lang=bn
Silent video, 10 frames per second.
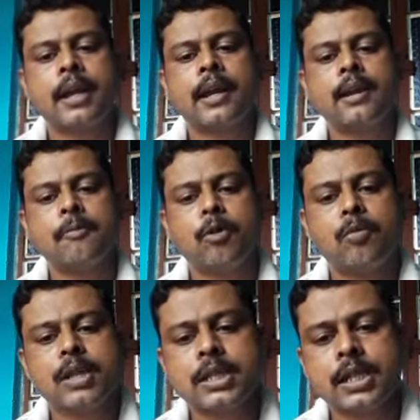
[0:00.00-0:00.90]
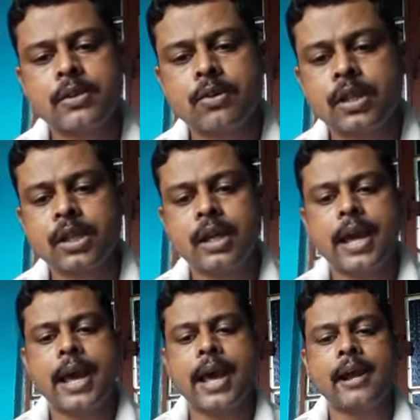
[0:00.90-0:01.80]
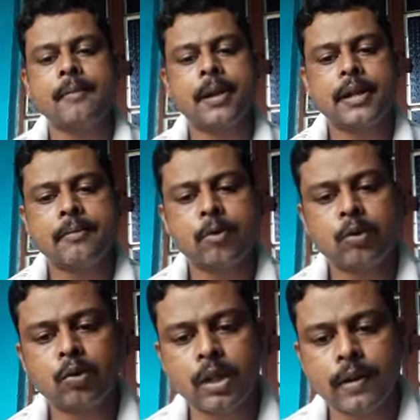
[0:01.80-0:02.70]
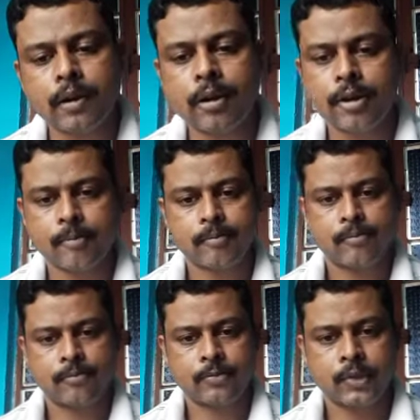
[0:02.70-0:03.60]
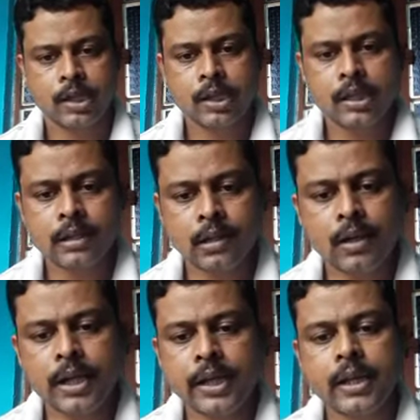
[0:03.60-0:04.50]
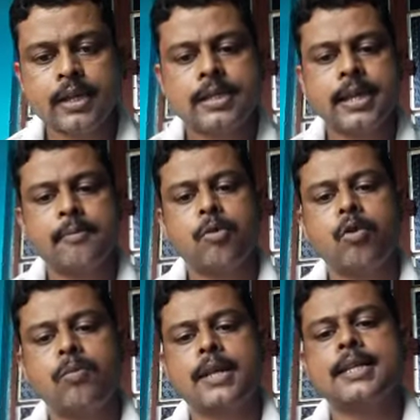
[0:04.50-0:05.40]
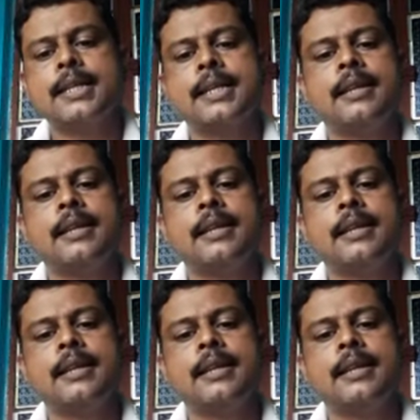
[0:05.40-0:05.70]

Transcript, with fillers: একটা মৌমাছিকে যদি এক বাটি মধু দেওয়া হয় তাহলে সেই মৌমাছি